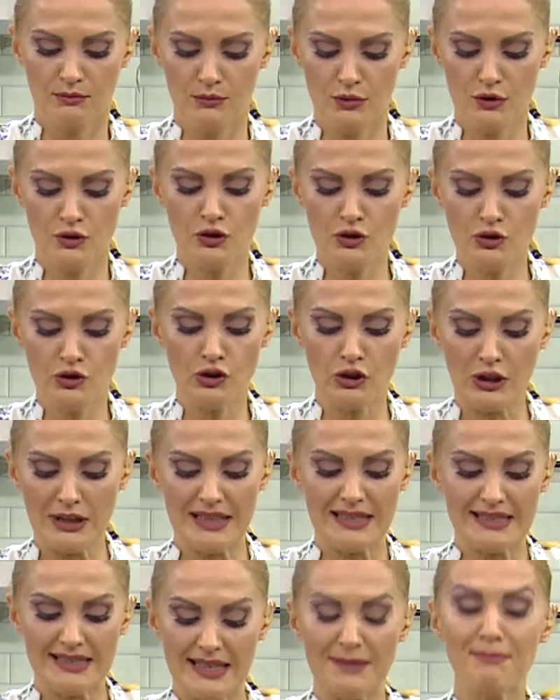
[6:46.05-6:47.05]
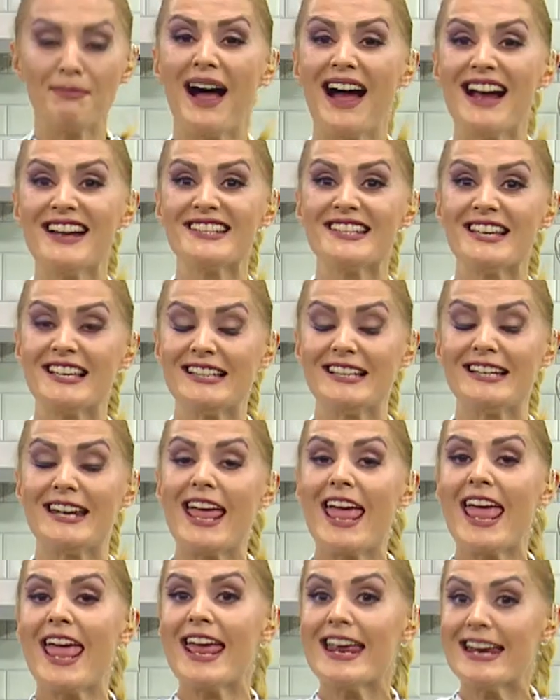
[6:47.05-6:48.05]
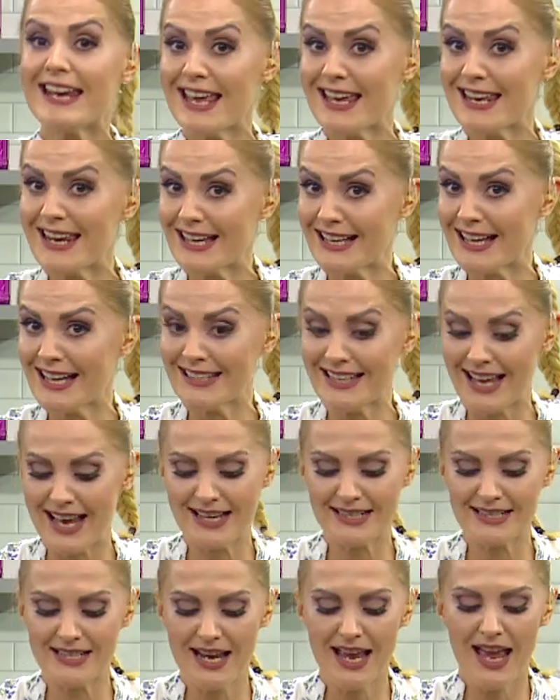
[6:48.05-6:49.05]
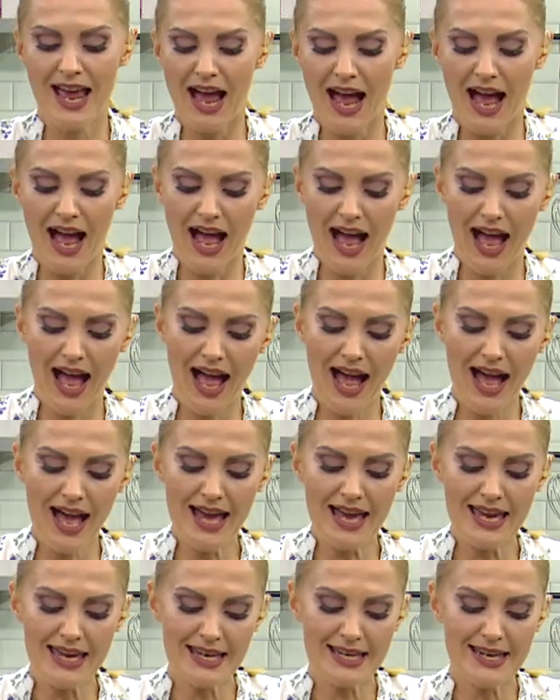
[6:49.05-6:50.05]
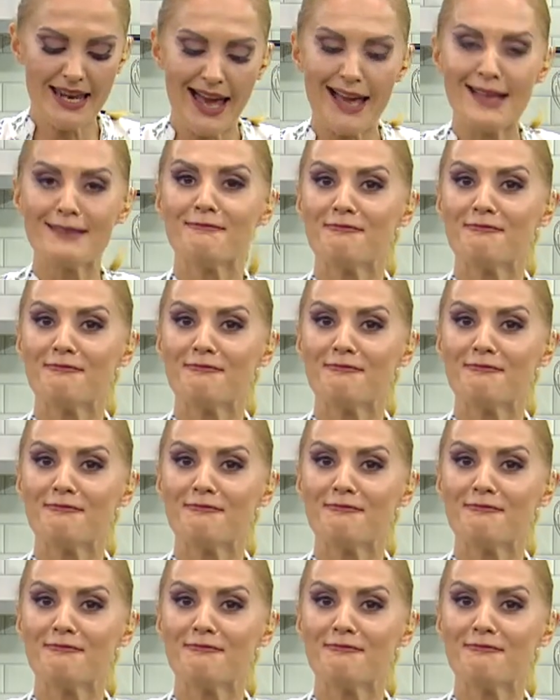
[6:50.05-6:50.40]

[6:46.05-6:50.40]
Bütün çikolata parçaları eriyene kadar aynen